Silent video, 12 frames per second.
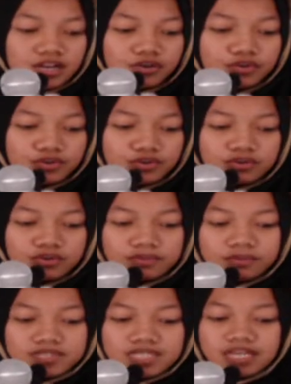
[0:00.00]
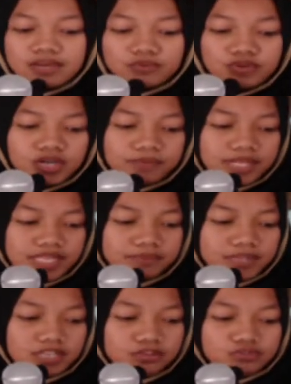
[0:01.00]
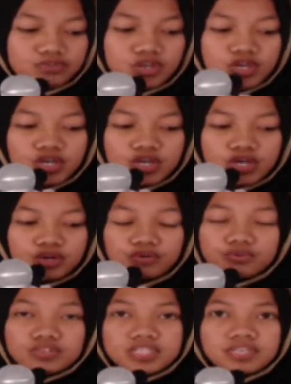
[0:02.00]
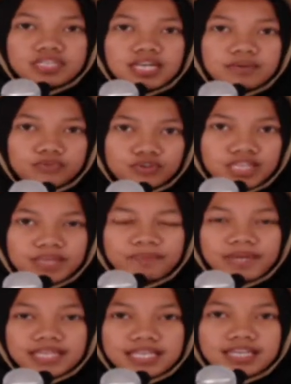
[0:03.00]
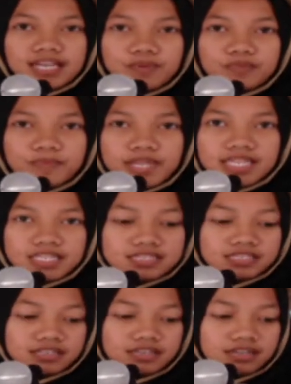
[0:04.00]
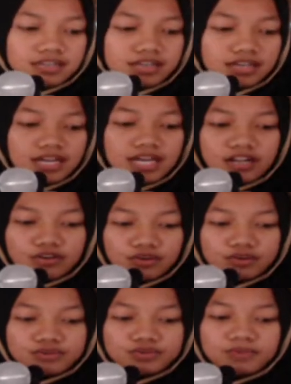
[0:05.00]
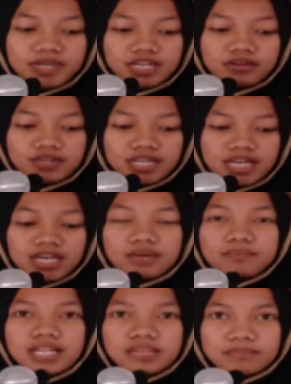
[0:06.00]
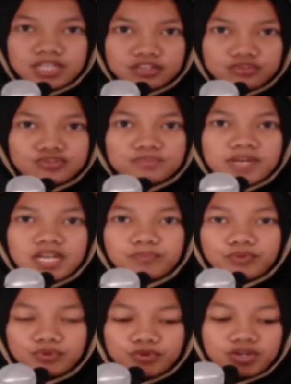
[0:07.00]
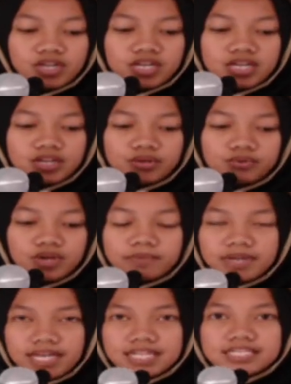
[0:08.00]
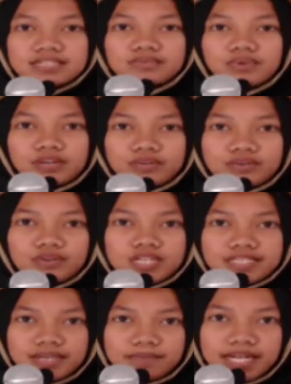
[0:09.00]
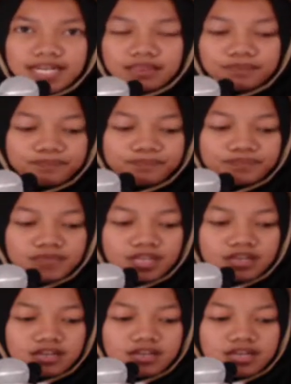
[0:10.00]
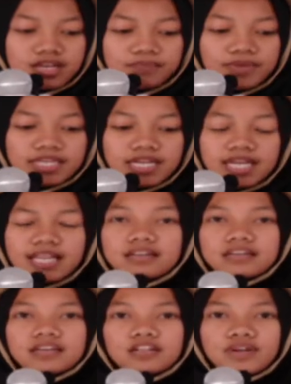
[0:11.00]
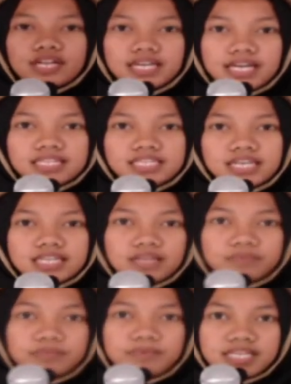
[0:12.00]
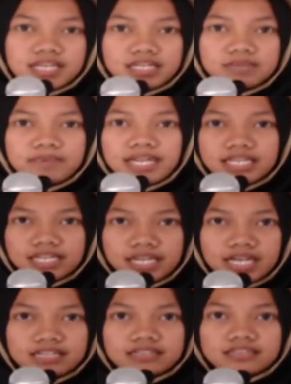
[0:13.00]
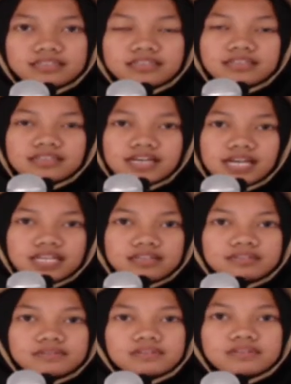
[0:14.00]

Gunung Sinabung kembali meletus. Gunung Sinabung tepatnya di Kabupaten Karo, Sumatera Utara kembali meletus pada pukul 12 waktu Indonesia Barat. Material yang dikeluarkan ternyata lebih banyak dibandingkan dengan